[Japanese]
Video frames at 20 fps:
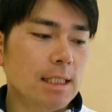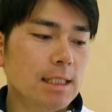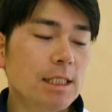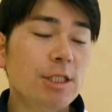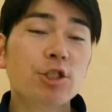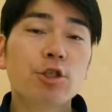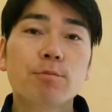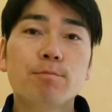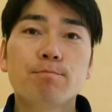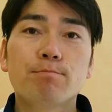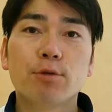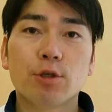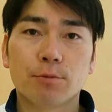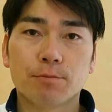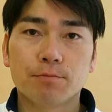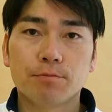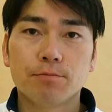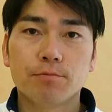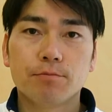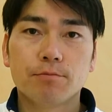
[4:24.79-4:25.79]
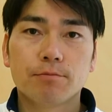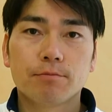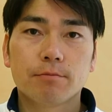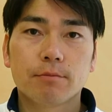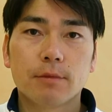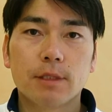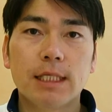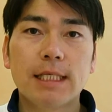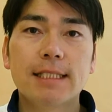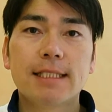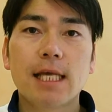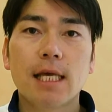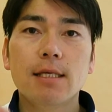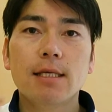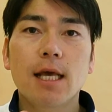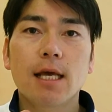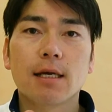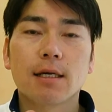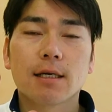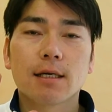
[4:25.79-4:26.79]
20分
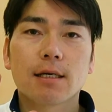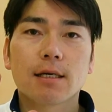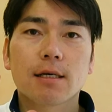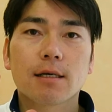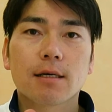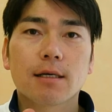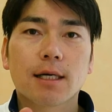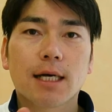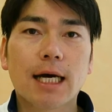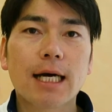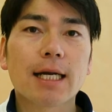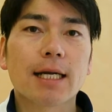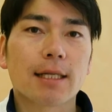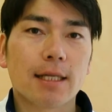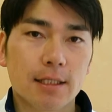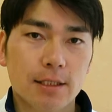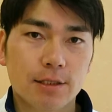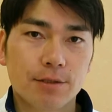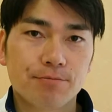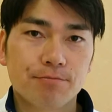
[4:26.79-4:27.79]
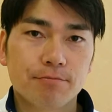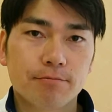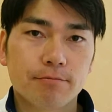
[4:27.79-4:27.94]
2000円からです